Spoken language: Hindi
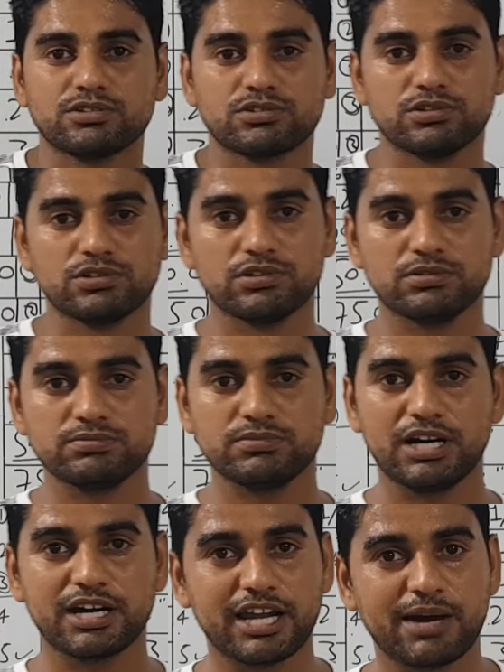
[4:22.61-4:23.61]
तो
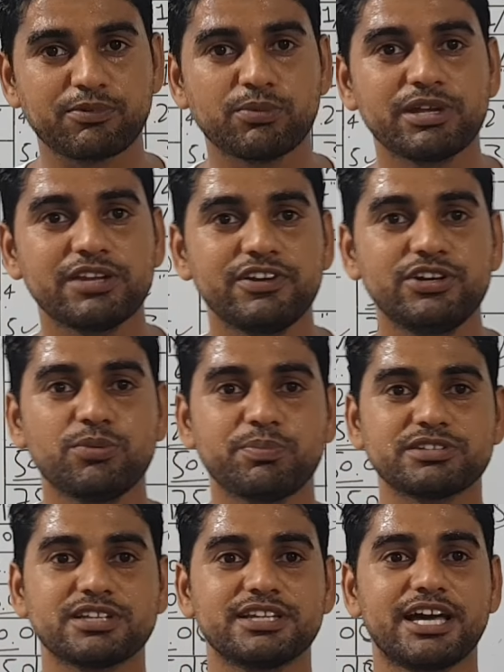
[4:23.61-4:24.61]
अगर आपको मेरी वीडियो
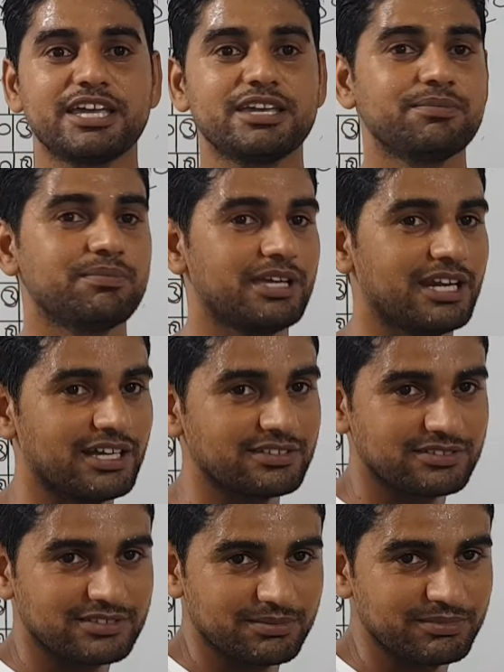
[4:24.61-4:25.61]
पसंद आई मेरा
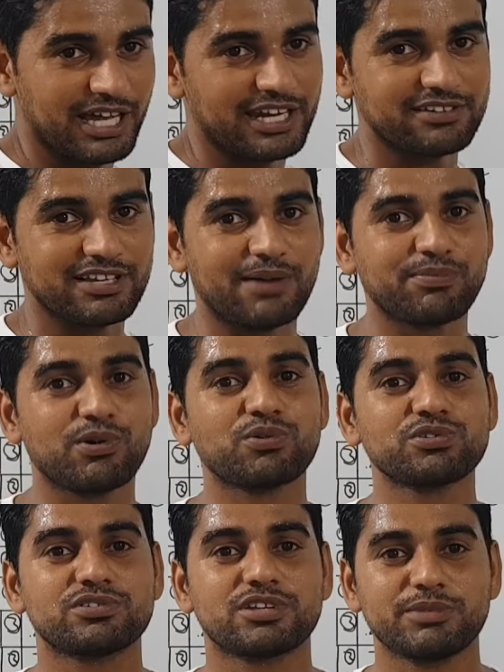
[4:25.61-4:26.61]
समझाने से आपको
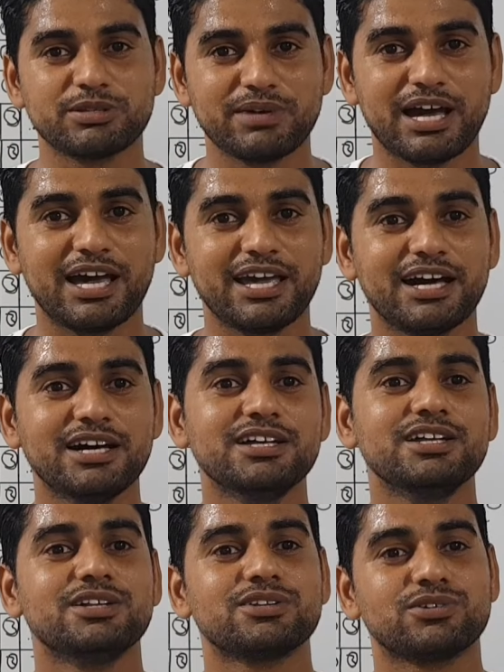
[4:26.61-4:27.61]
कुछ समझ में आया
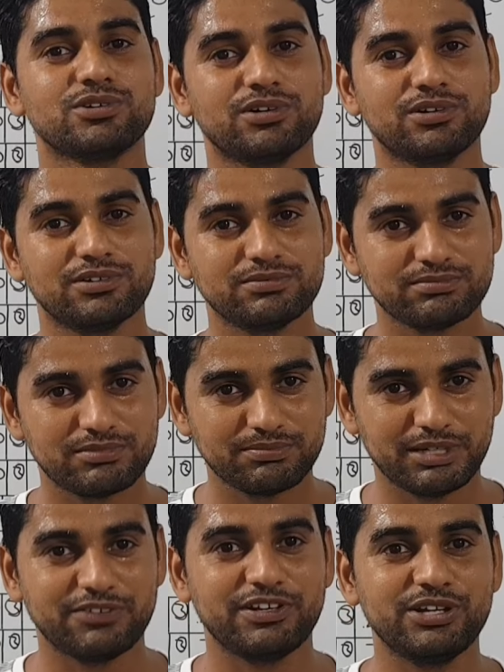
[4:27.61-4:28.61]
तो
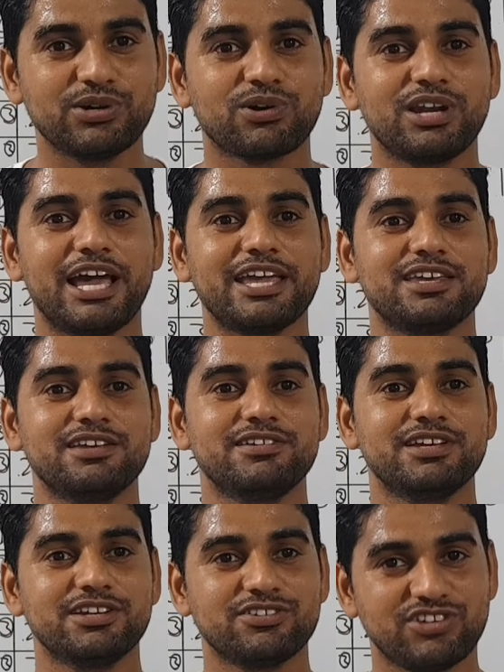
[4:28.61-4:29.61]
मेरी वीडियो को लाइक
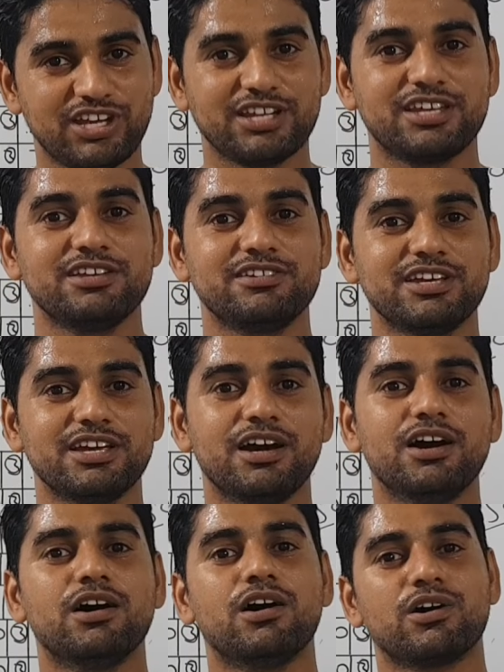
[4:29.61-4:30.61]
कीजिए शेयर कीजिए
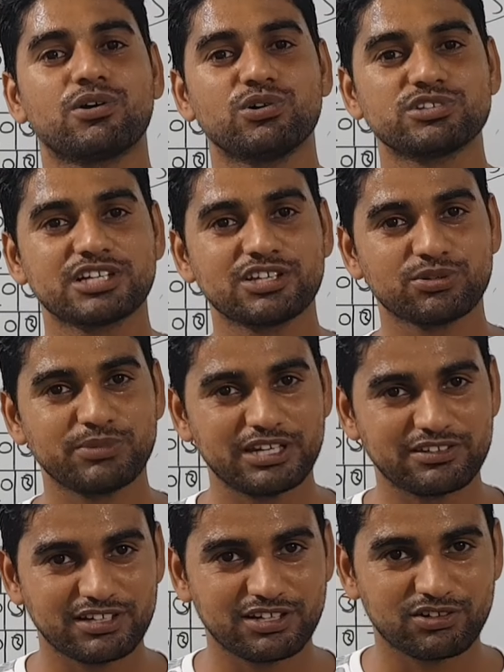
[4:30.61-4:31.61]
और हो सके तो मेरे
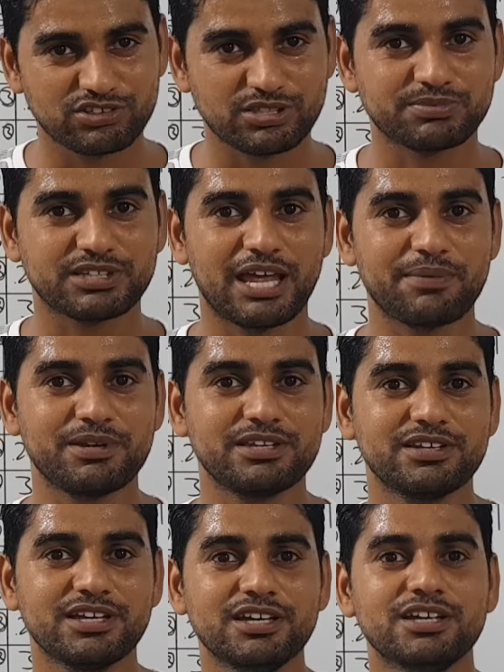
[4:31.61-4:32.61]
चैनल को सब्सक्राइब
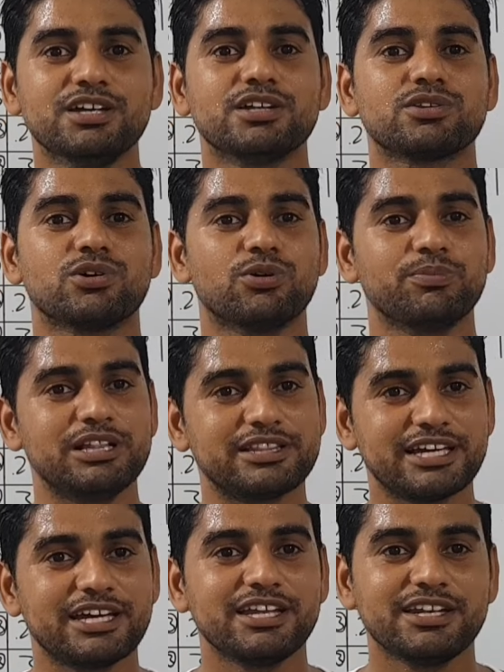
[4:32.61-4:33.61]
कीजिए तो
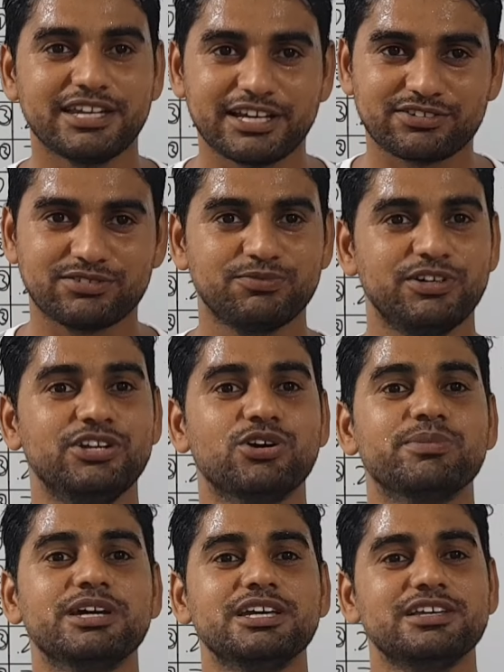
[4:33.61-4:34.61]
मिलते हैं नेक्स्ट वीडियो
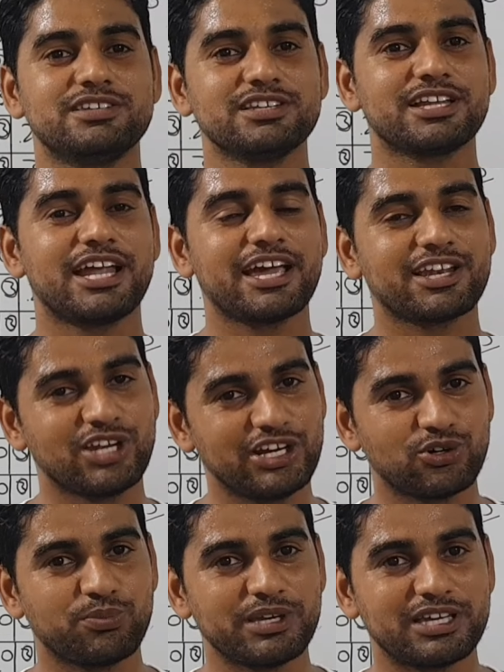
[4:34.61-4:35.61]
में इसी तरह एक नए
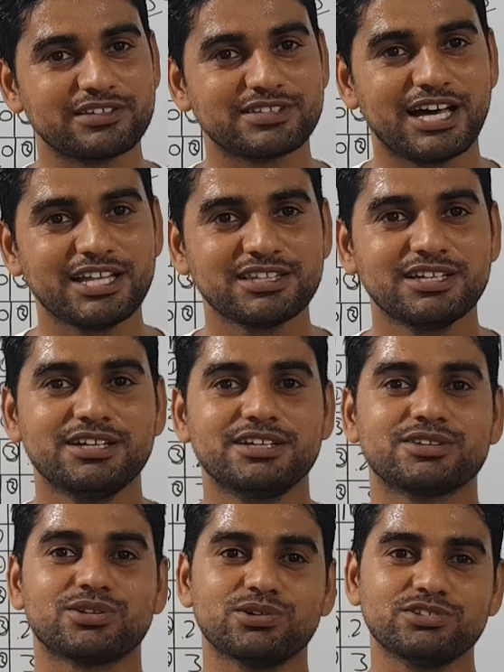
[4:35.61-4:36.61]
टॉपिक के साथ
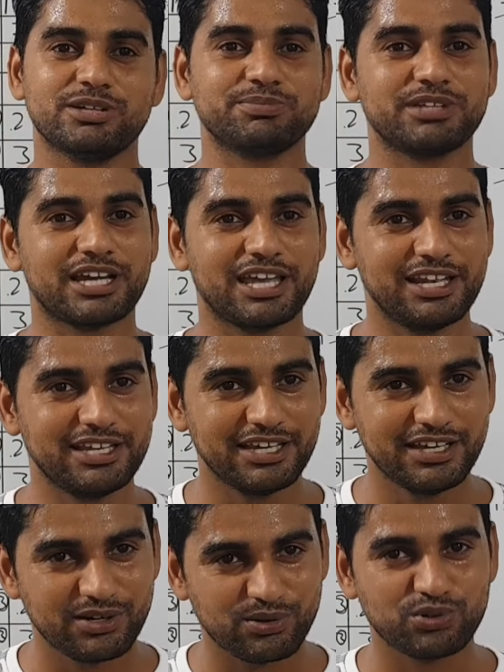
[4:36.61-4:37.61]
तो जब तक के लिए
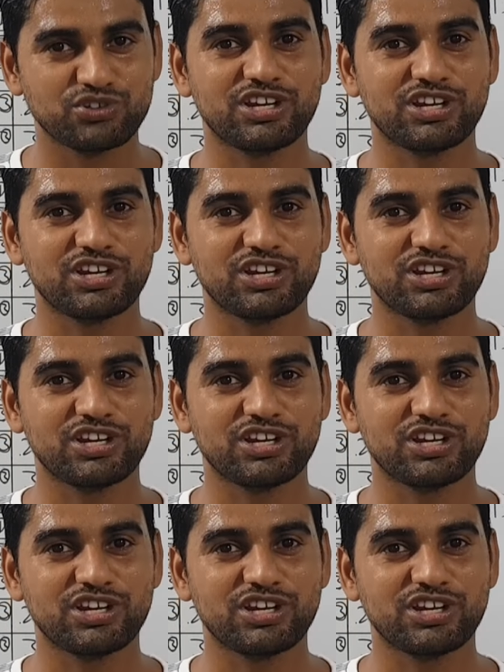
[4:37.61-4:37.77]
खुश